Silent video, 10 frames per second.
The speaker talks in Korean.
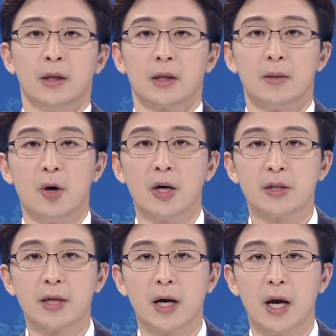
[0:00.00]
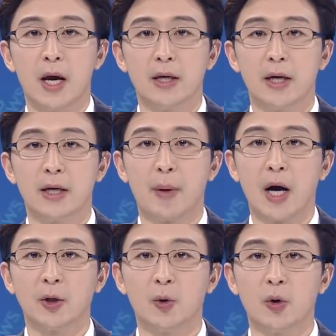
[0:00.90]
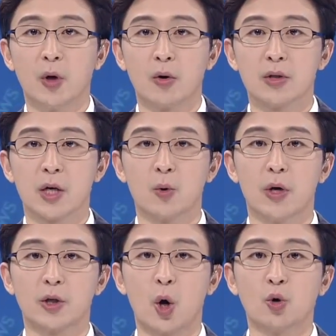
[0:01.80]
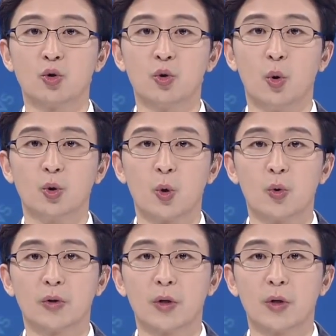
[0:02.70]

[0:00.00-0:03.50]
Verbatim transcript: 김영환 지사가 AI 바이오 영재고의 청주 오송